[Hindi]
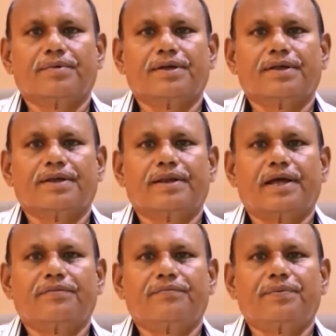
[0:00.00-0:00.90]
मेरे
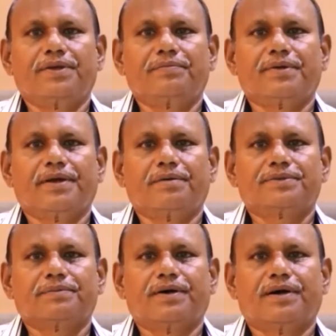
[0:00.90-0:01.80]
लाइव पेज में आप
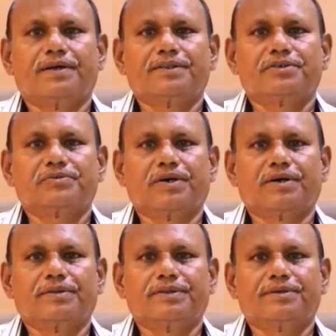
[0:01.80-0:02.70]
सबका हार्दिक
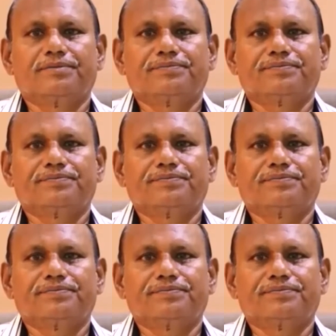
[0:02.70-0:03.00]
स्वागत है